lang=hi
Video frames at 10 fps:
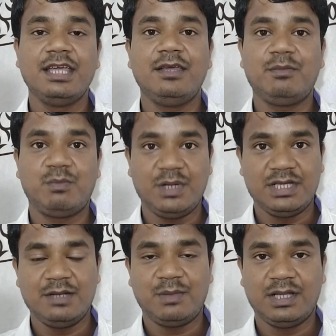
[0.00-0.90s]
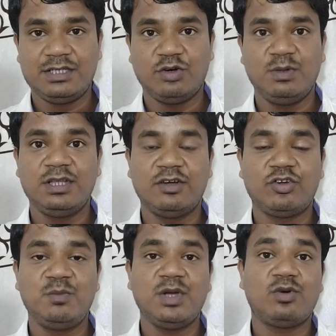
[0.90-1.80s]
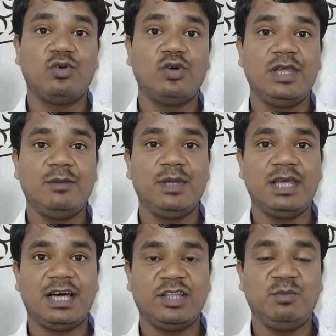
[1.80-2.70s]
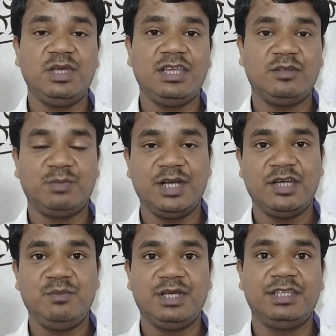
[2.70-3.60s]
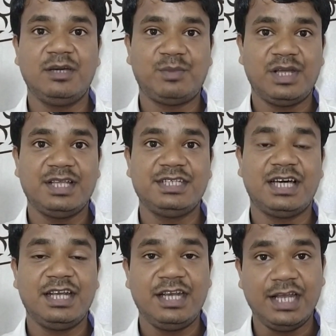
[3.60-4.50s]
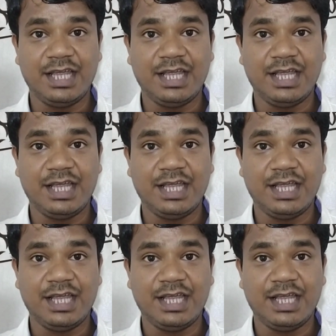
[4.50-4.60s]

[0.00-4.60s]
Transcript: कि पिछले चौबीस घंटों में कोई भी आदमी इस पेंडेमिक से अपना जान